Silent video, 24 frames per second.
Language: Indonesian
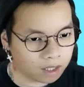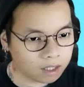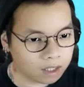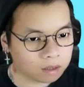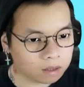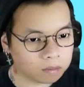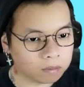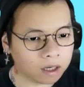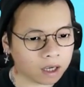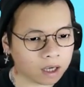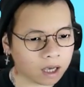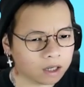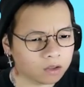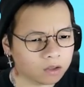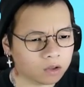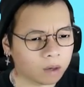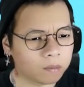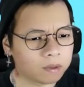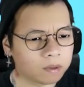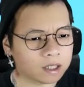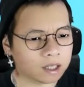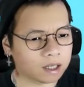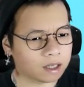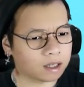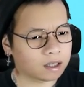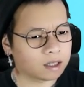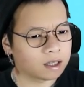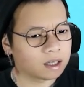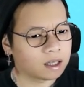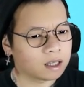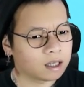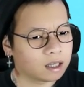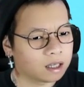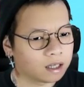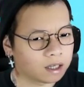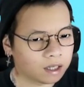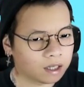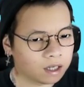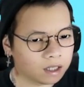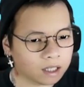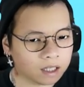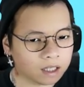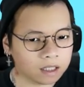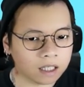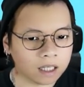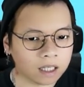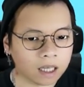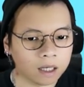Sebenarnya kalian juga bisa Nah, ini
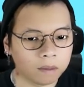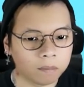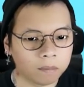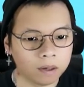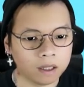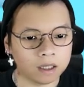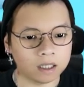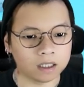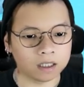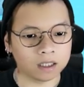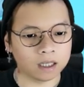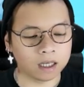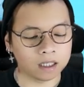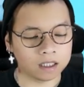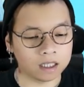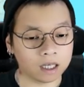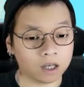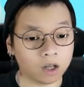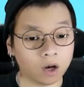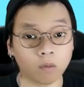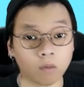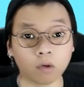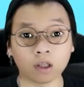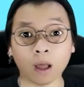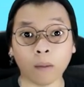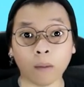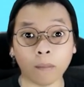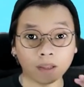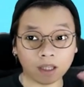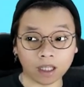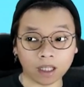tinggal tinggal dibeli guys ya. Kalau mau tamatin